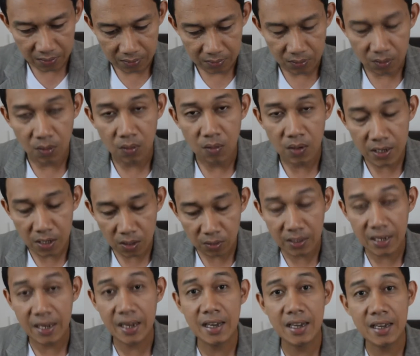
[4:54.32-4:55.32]
So,
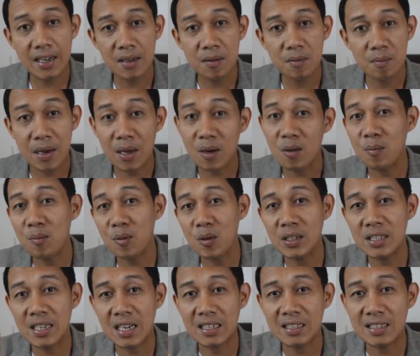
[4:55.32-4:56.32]
ngayon ay meron po
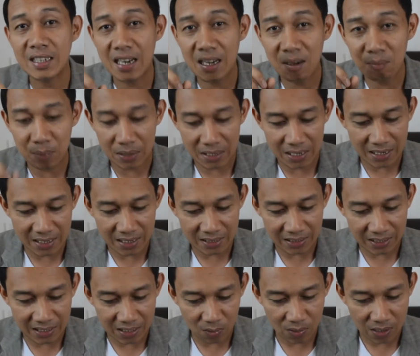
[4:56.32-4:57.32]
isang silang paraan
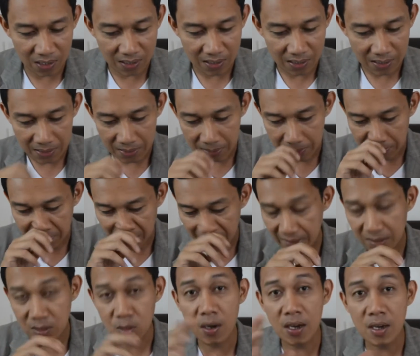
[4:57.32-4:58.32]
na ginawa.
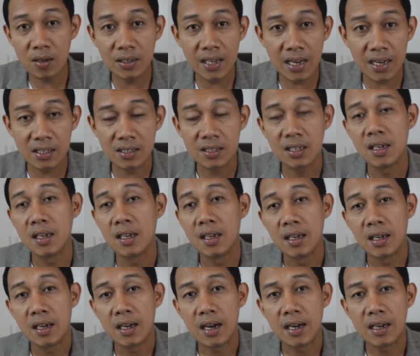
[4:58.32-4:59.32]
Okay? So, ngayon guys,
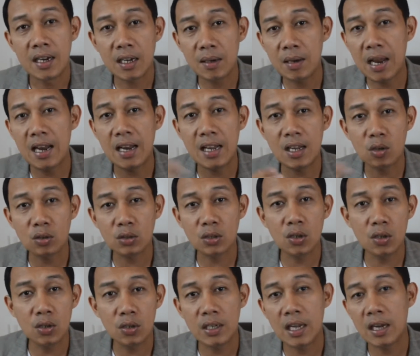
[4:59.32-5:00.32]
Uh, naglalaro
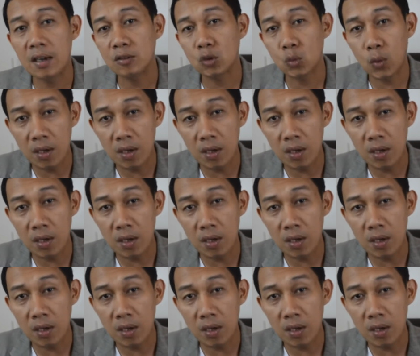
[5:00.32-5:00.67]
to ng